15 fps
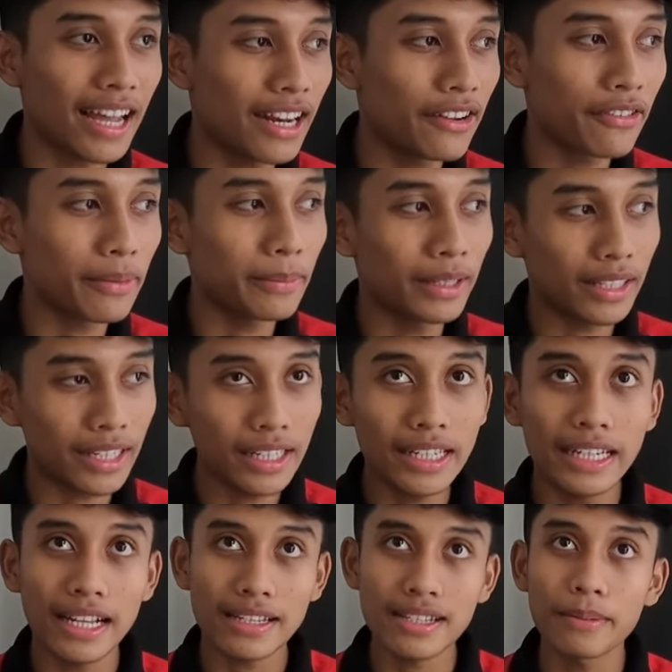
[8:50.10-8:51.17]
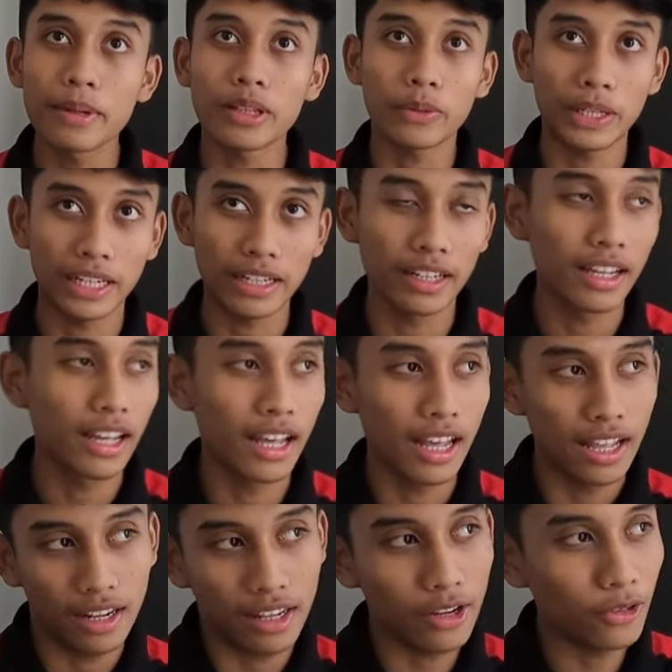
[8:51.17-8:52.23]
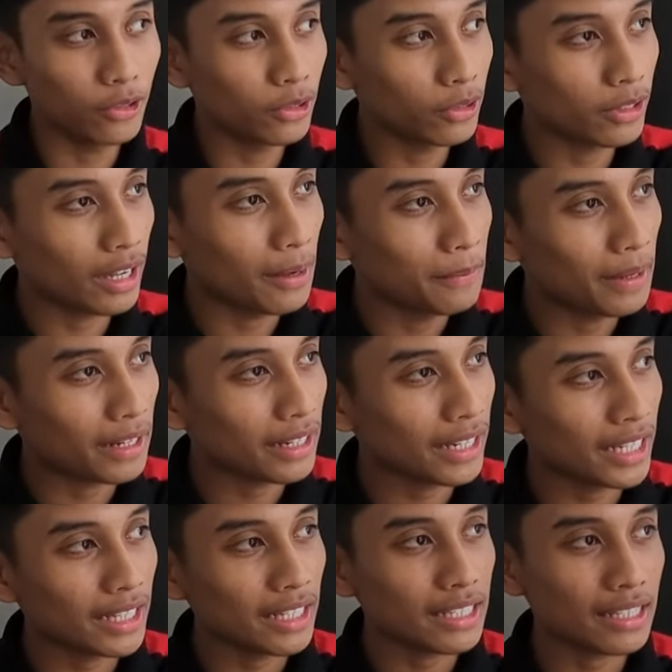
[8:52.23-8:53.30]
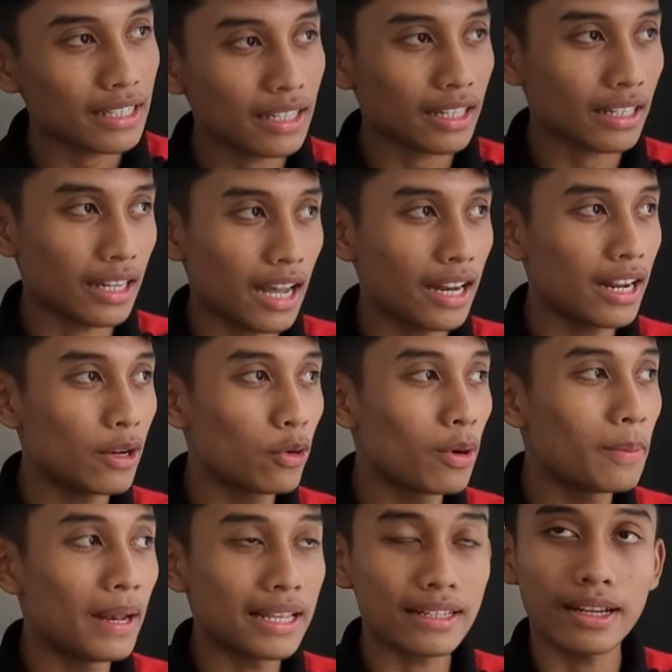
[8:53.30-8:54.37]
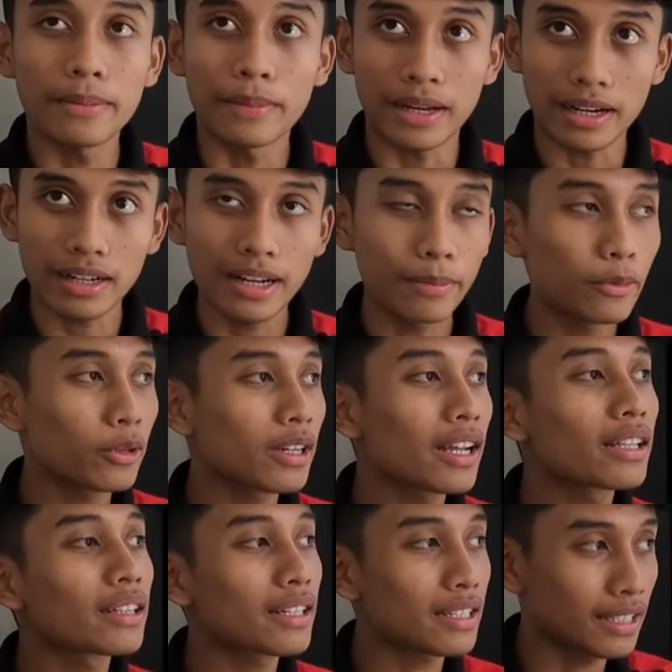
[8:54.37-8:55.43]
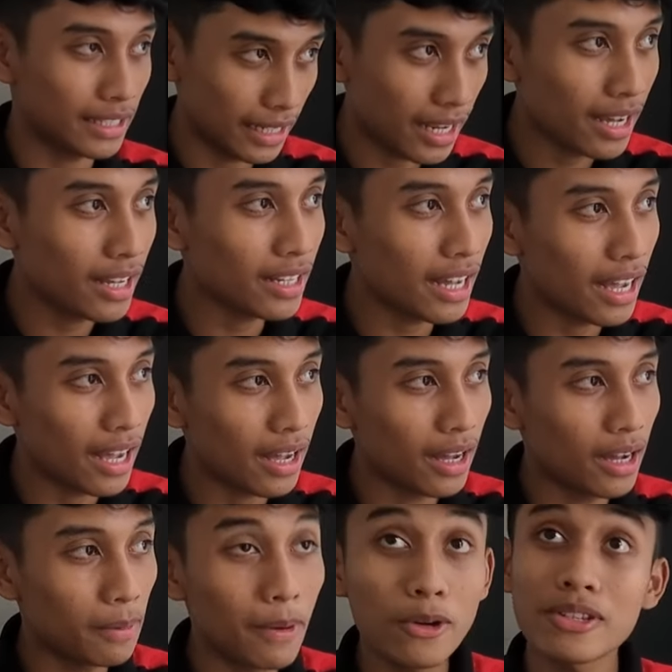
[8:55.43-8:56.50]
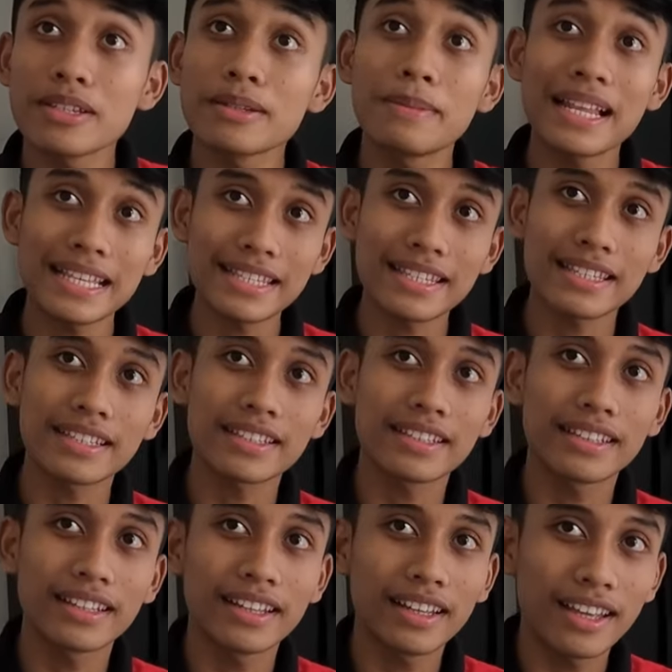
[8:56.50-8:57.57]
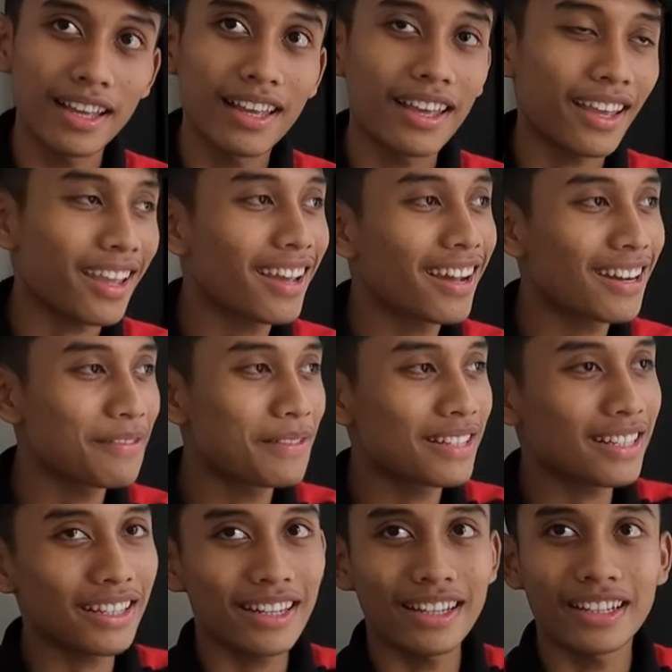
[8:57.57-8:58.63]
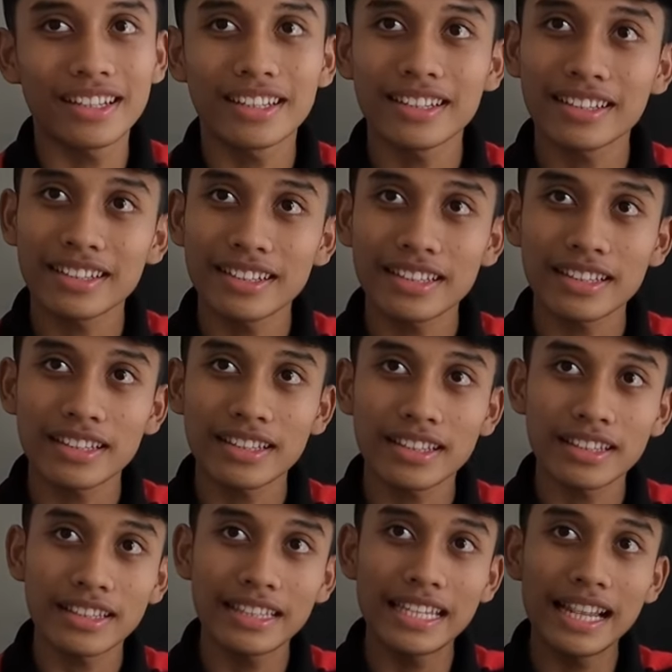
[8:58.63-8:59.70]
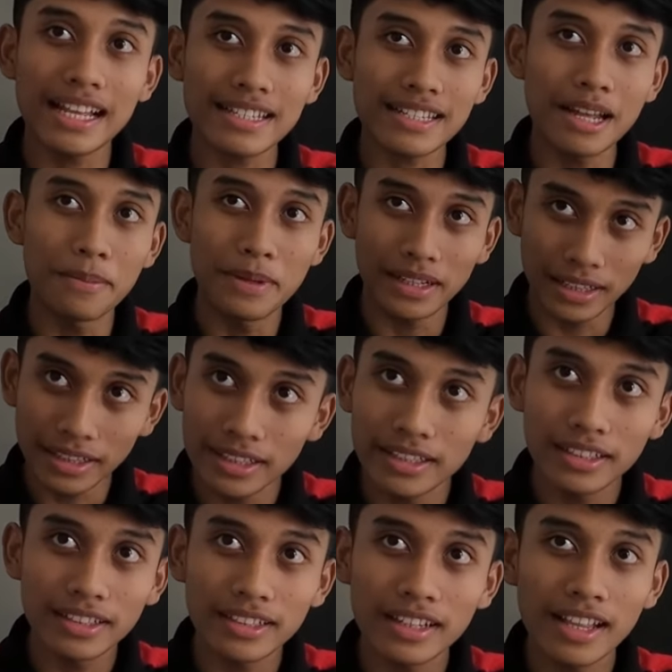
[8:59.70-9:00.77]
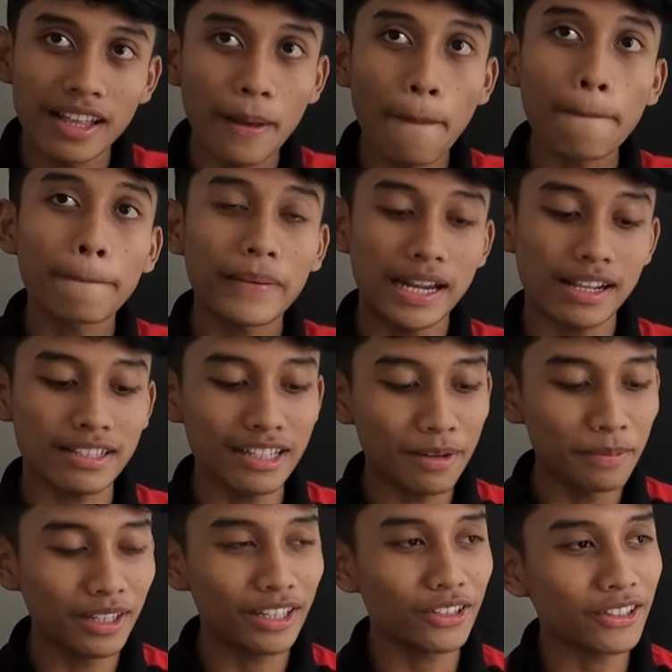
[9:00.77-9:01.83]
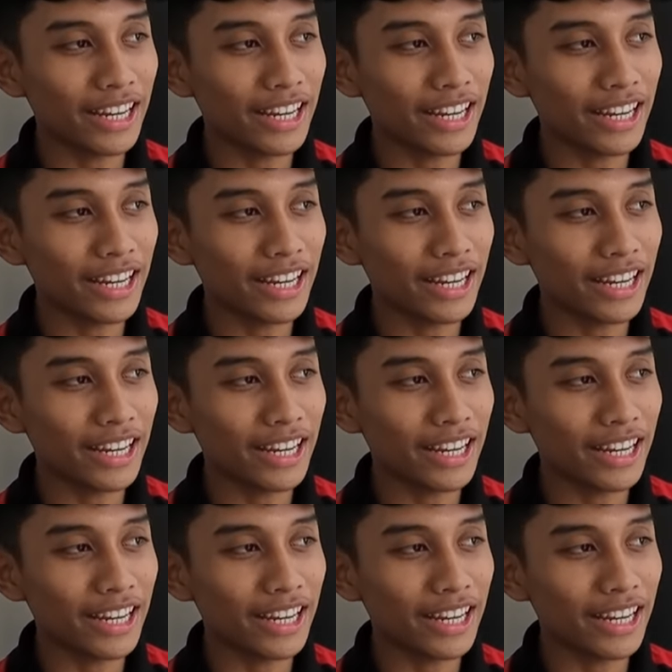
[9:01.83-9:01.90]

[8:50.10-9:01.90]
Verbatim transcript: ada family, deluxe, sama twin. Dan untuk kamarnya kita ada 12 kamar. 12 kamar yang ya? tersedia uh, baru 11. Ya, Jadi deluxe de, tadi deluxe apa? Double. Deluxe, deluxe deluxe double itu